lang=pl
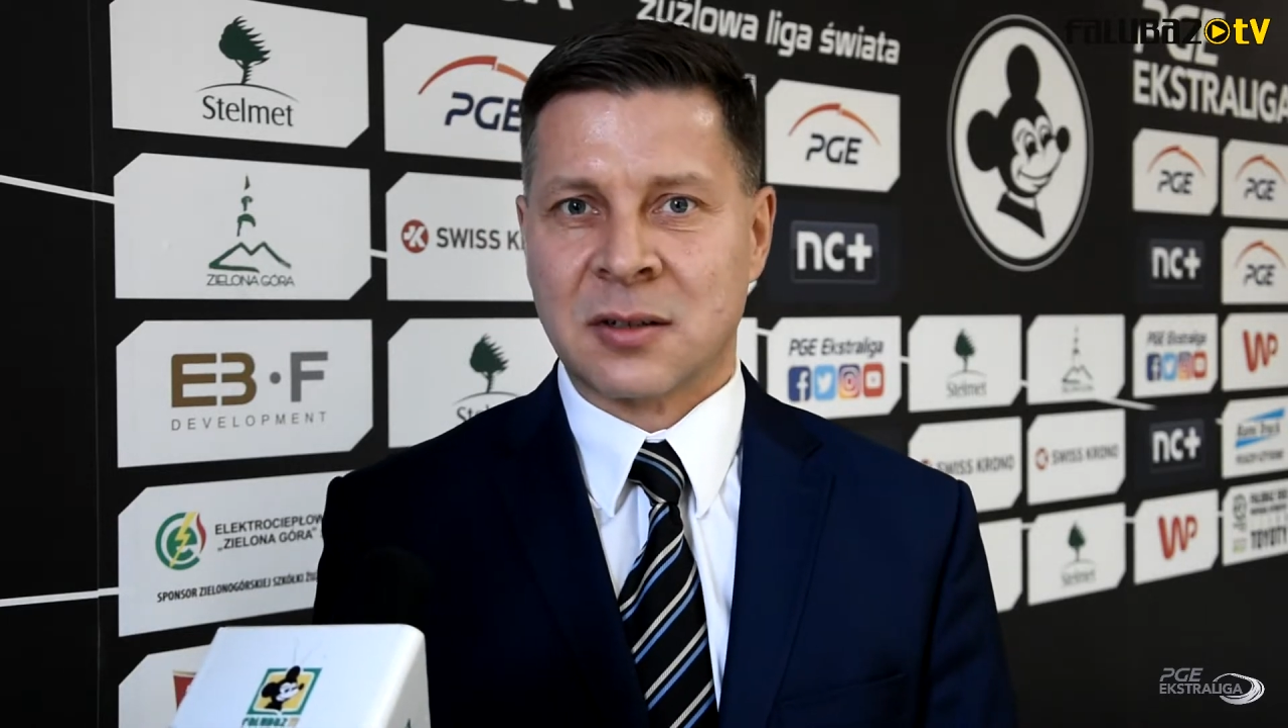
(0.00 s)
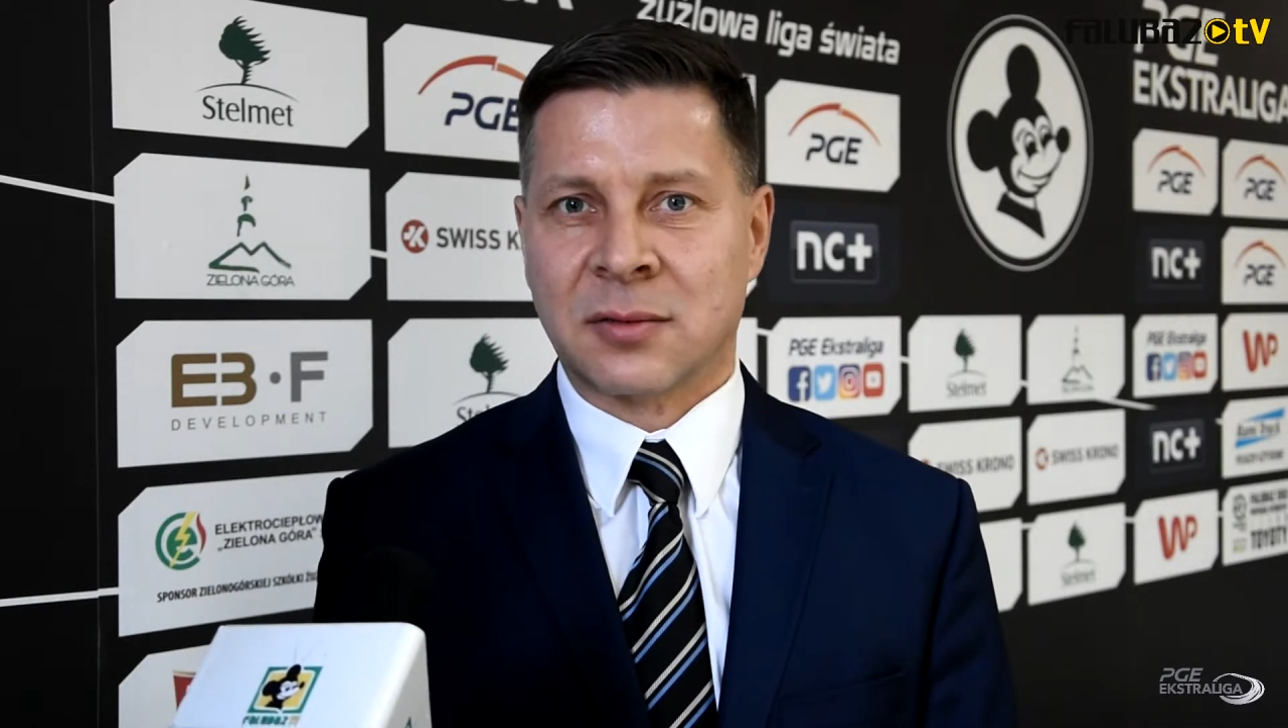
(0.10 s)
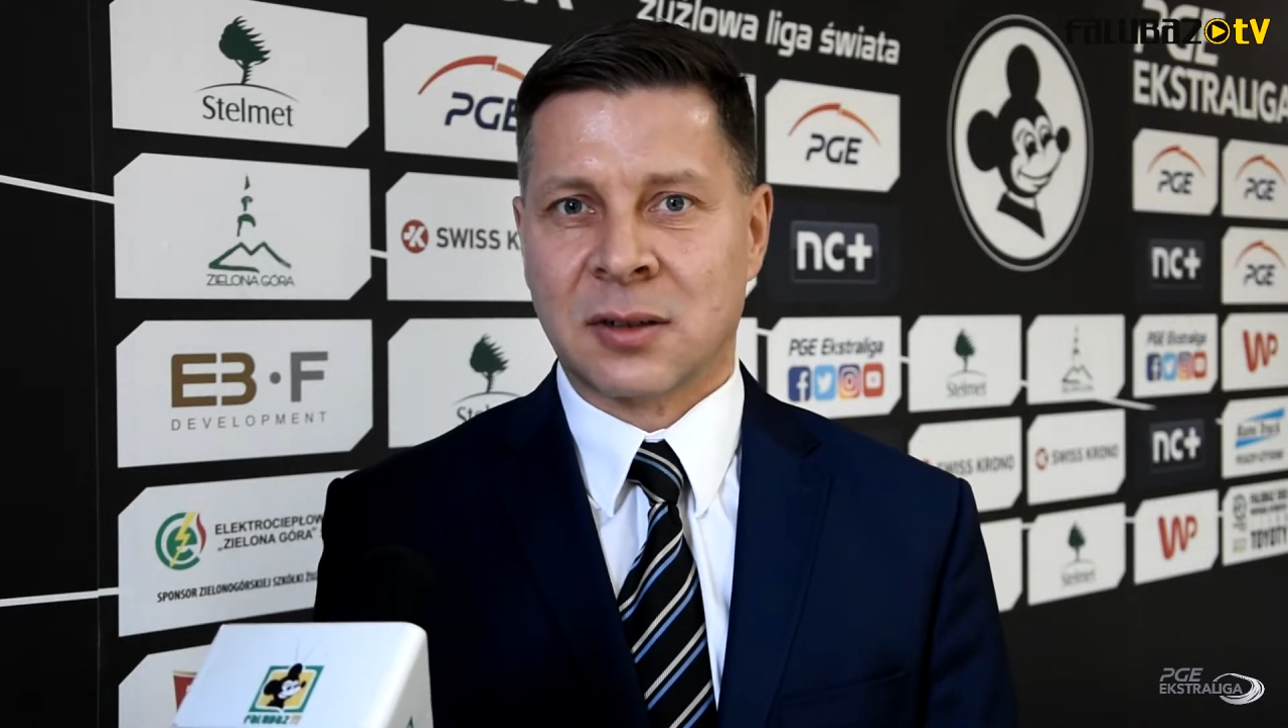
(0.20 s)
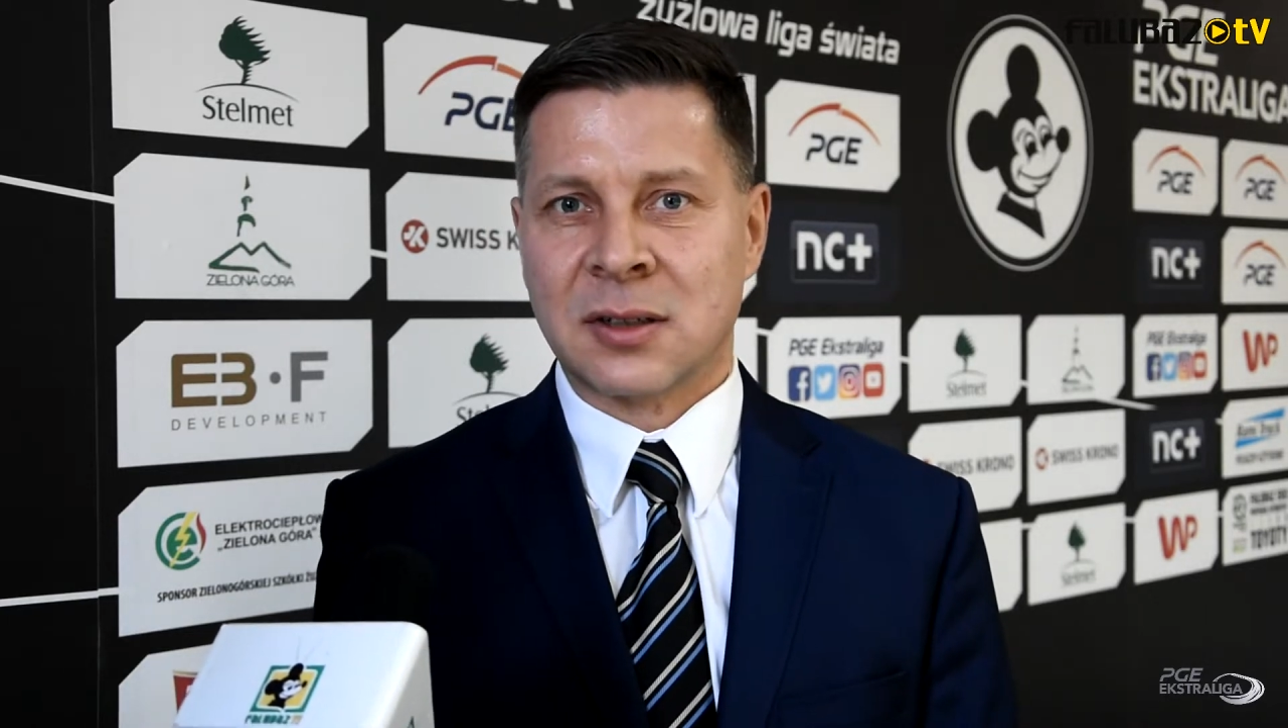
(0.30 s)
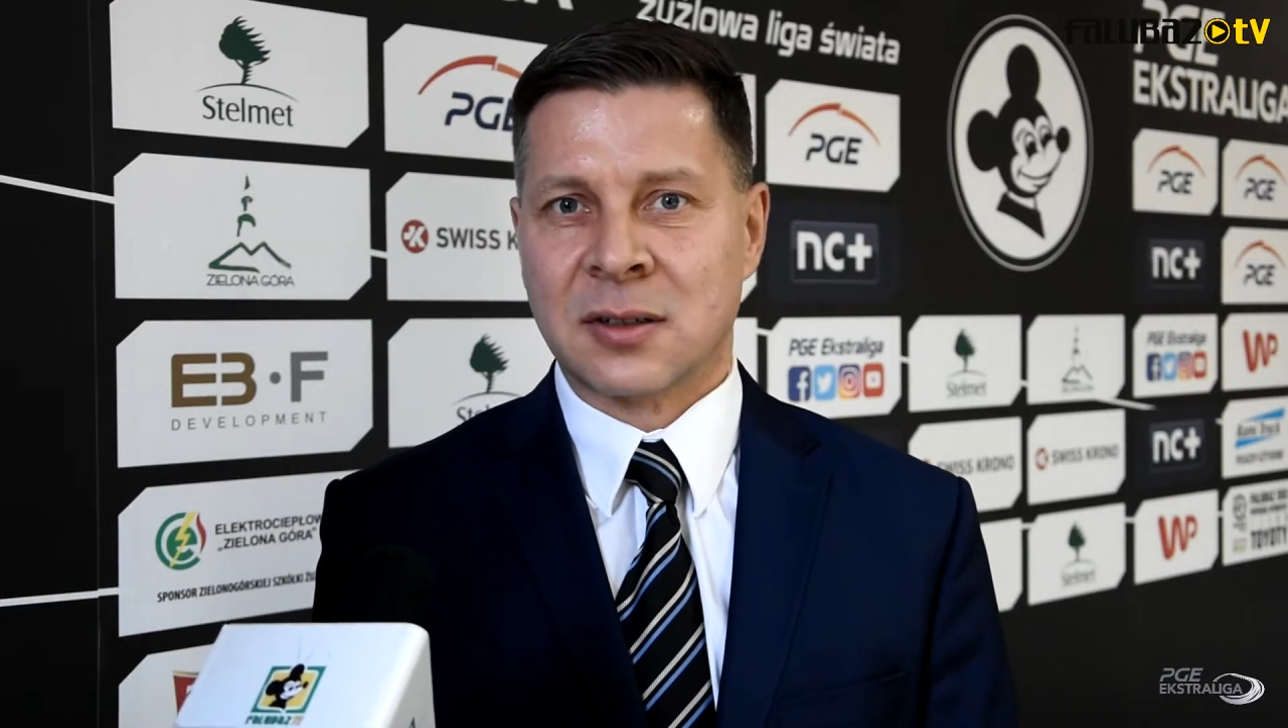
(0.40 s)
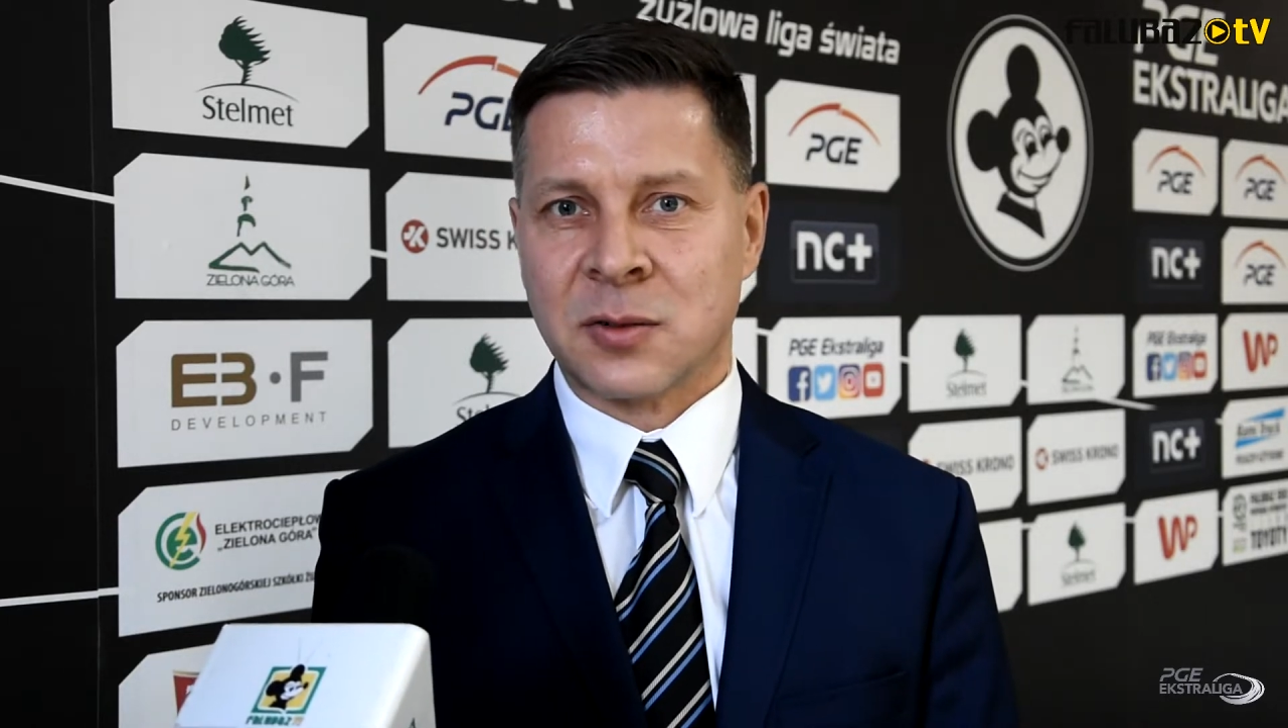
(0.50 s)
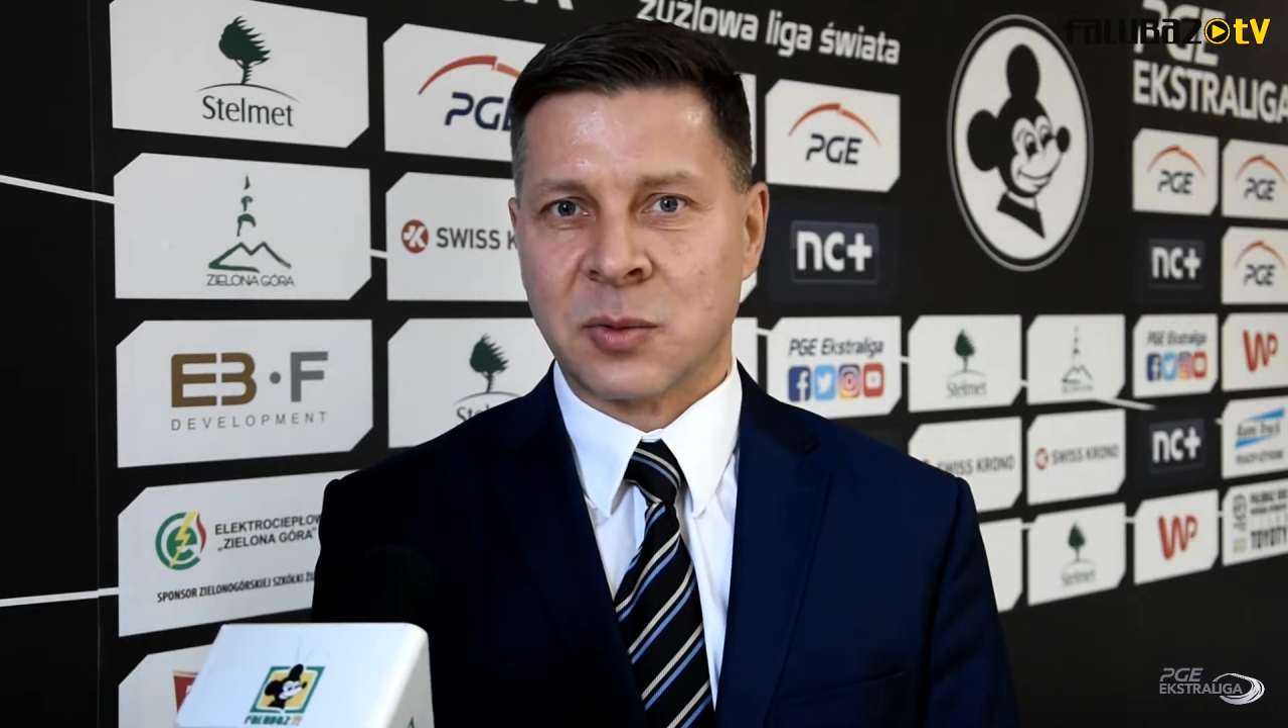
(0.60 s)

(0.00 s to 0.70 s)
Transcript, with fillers: zadowoleni